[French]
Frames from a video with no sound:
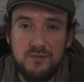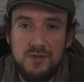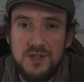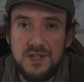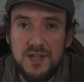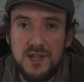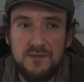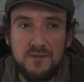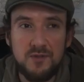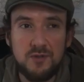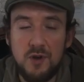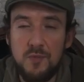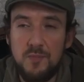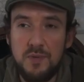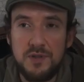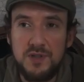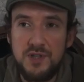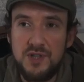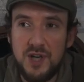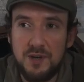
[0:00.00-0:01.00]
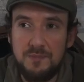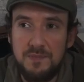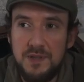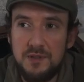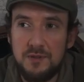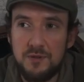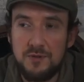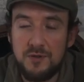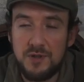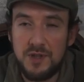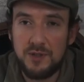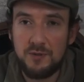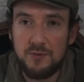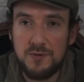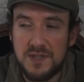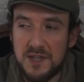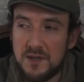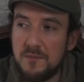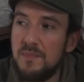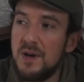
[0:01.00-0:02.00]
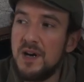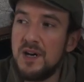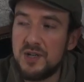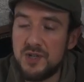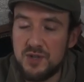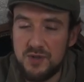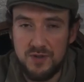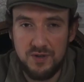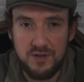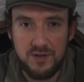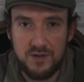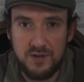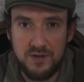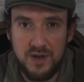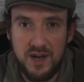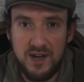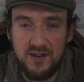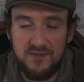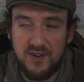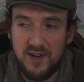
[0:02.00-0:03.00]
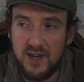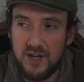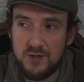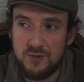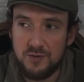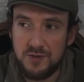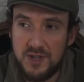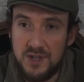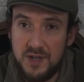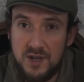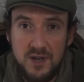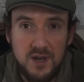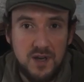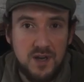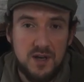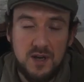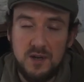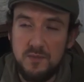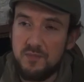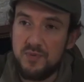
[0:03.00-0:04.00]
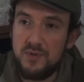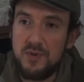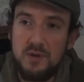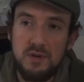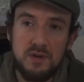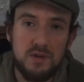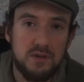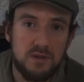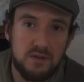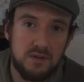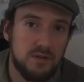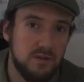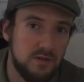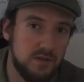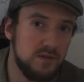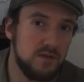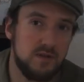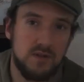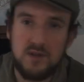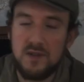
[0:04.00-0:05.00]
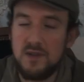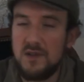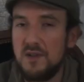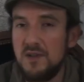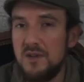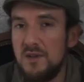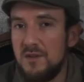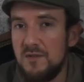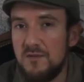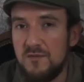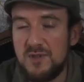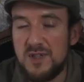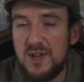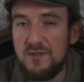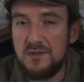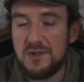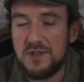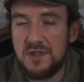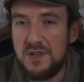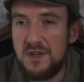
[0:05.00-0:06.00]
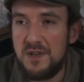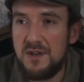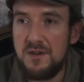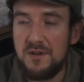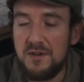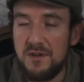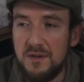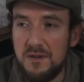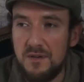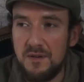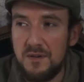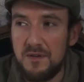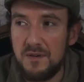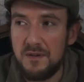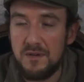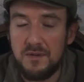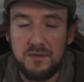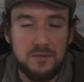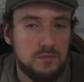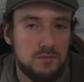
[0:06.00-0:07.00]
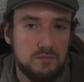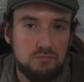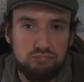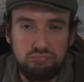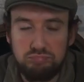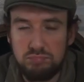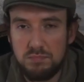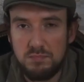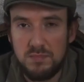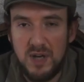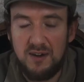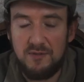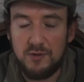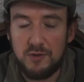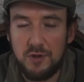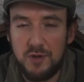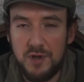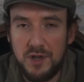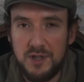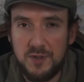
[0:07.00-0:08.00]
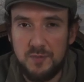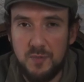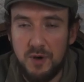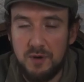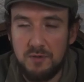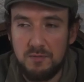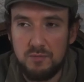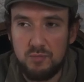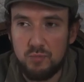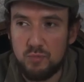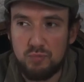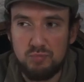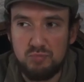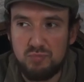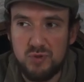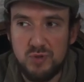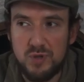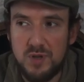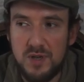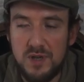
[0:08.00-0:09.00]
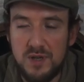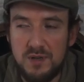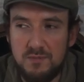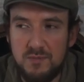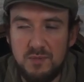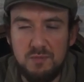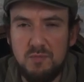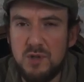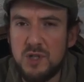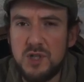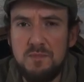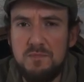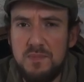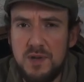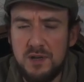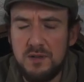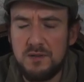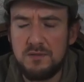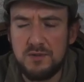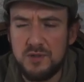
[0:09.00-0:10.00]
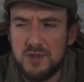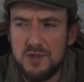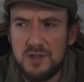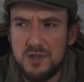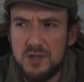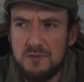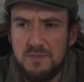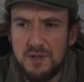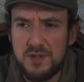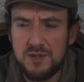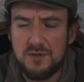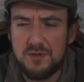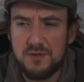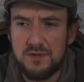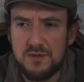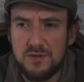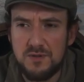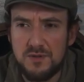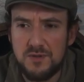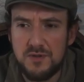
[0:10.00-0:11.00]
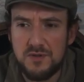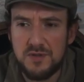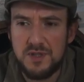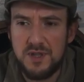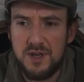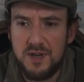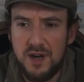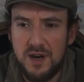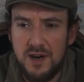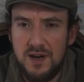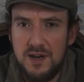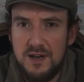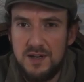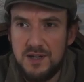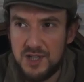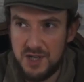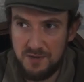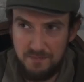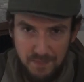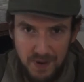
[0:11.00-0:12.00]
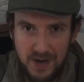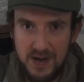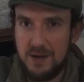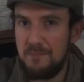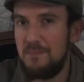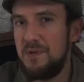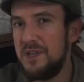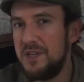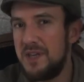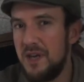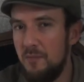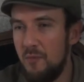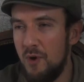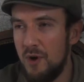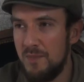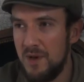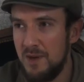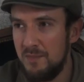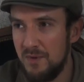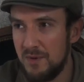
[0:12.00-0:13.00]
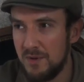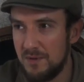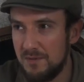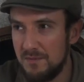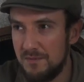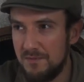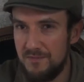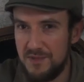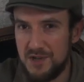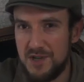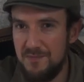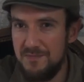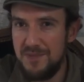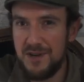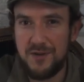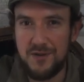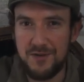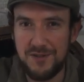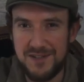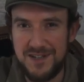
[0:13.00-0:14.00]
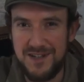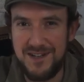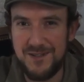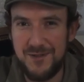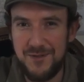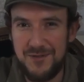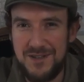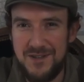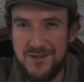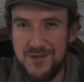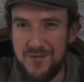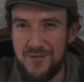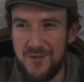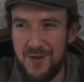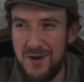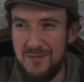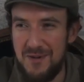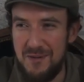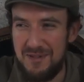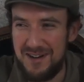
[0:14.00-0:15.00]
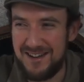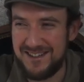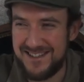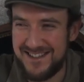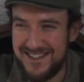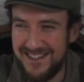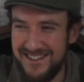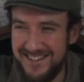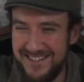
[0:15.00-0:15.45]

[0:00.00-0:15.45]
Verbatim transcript: Vous lisez votre petit chapitre de 4 ou 5 pages à la fin de la journée, puis vous avancez à votre rythme. Moi j'aime bien, j'aime bien ce style-là. J'aime pas l'appliquer moi-même, mais j'aime bien quand c'est les autres qui le font à ma place.